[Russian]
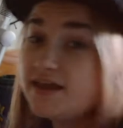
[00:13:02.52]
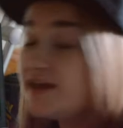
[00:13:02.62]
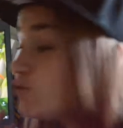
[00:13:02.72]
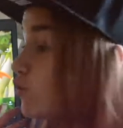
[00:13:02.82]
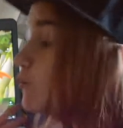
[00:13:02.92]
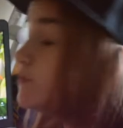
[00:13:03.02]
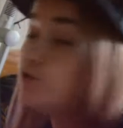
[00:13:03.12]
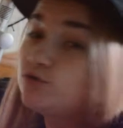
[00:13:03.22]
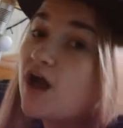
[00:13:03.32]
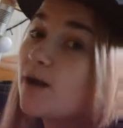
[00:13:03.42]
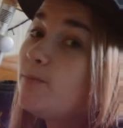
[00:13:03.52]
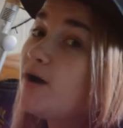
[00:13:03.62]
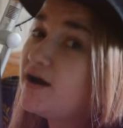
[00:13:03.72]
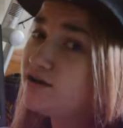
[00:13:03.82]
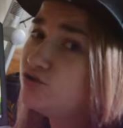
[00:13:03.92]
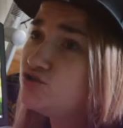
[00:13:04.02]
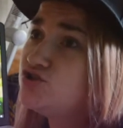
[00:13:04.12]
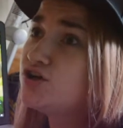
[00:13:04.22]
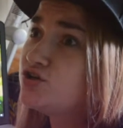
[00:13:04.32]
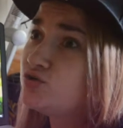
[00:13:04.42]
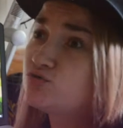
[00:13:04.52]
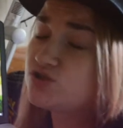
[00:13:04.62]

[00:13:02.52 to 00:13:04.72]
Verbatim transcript: и куплю нормальную технику